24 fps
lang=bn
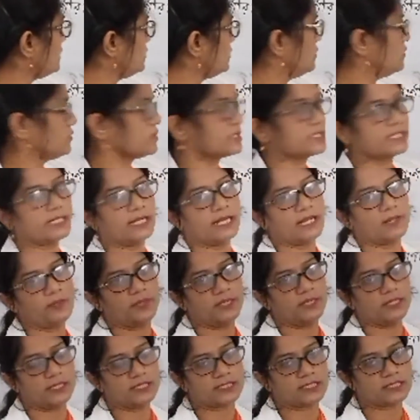ও
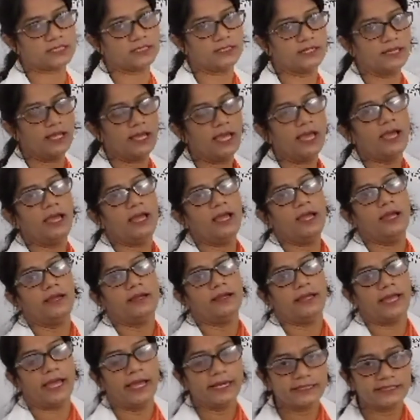শ্রেণীবিন্যাস
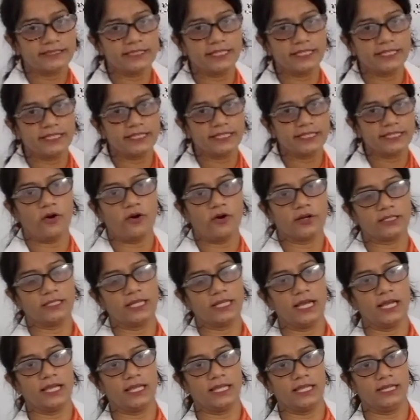একটি
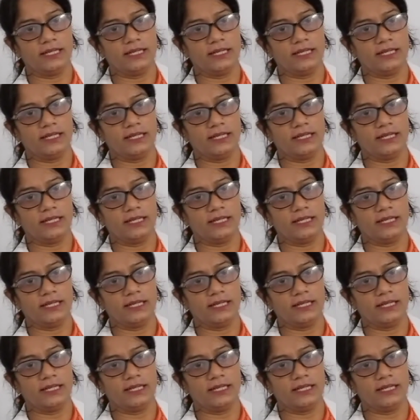অধ্যায়ে